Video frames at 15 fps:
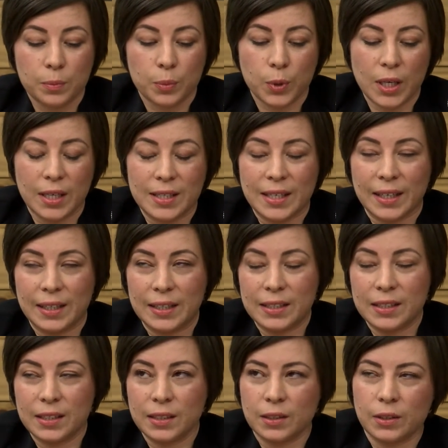Puis un
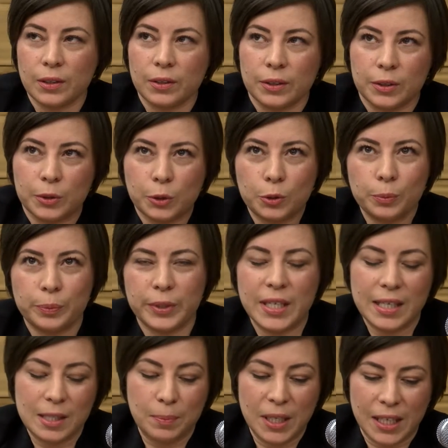dernier euh, groupe
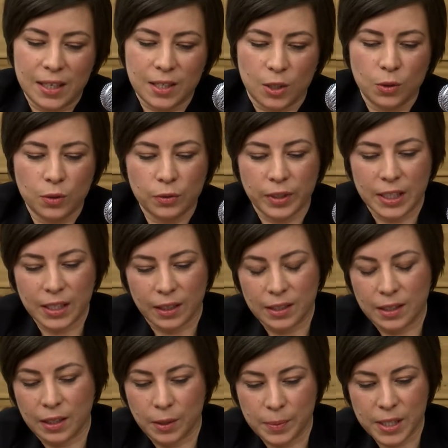d'explications, on va dire
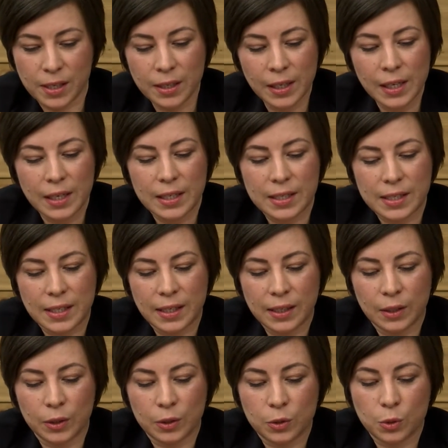ça comme ça,
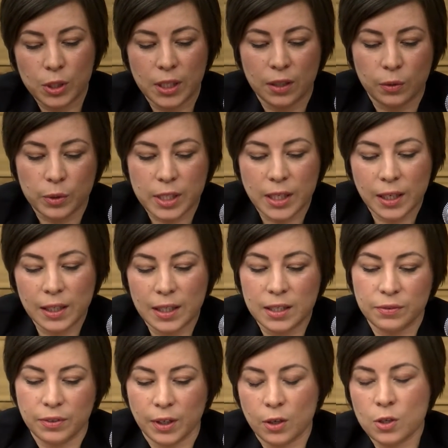c'est euh, tout ce qui concerne les
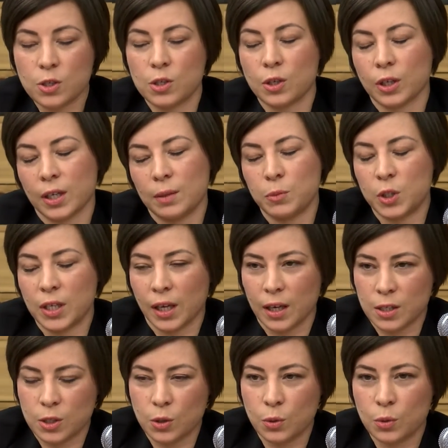différences de
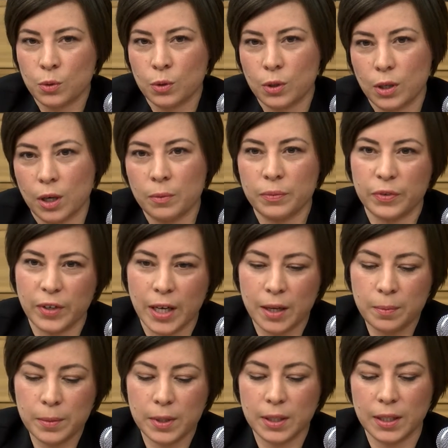rémunération
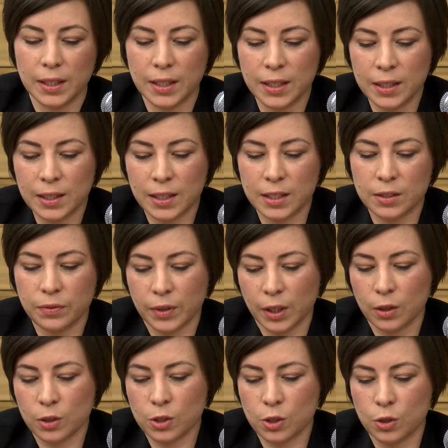hommes-femmes et les
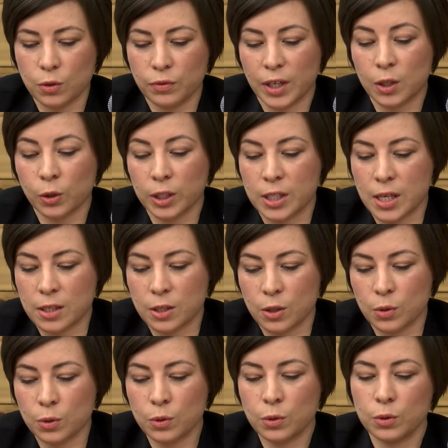différences de
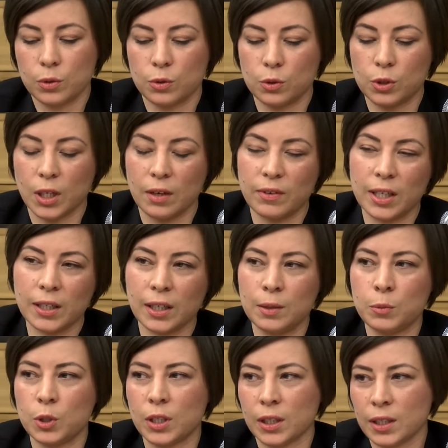valorisation du travail
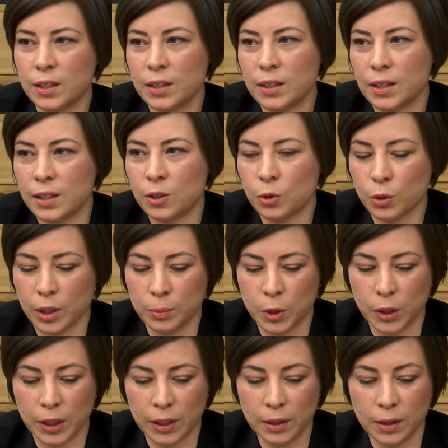rémunéré et non
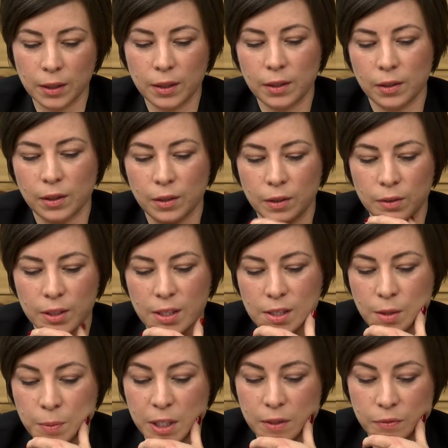rémunéré euh,
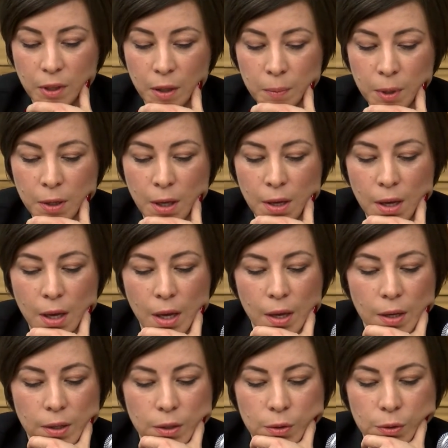des hommes et des femmes.
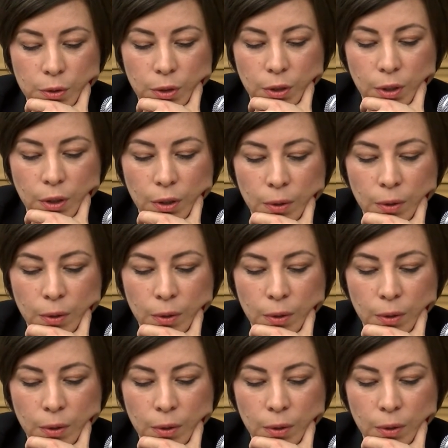Donc,